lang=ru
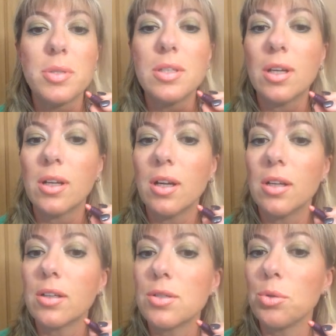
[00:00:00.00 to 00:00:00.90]
посмотрите,
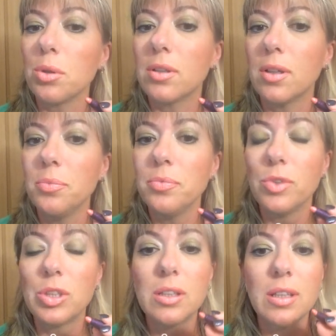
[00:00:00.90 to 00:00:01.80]
какая красотка.
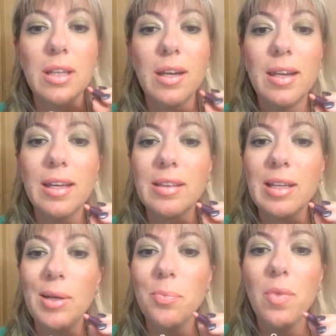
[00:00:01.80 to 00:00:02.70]
Вот это на
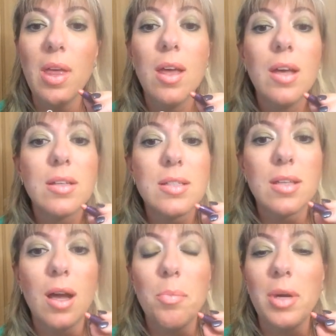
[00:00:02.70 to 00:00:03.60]
лето
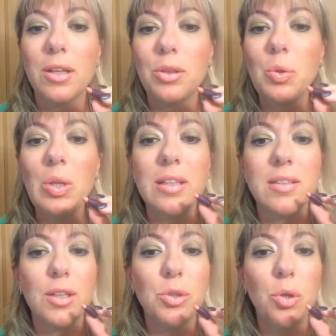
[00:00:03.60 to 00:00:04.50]
самое то, или
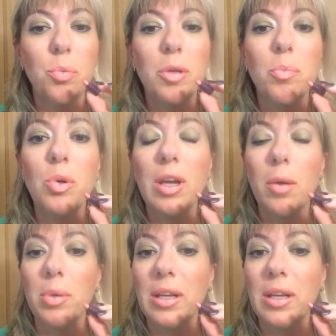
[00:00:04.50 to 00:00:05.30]
те, кто любят более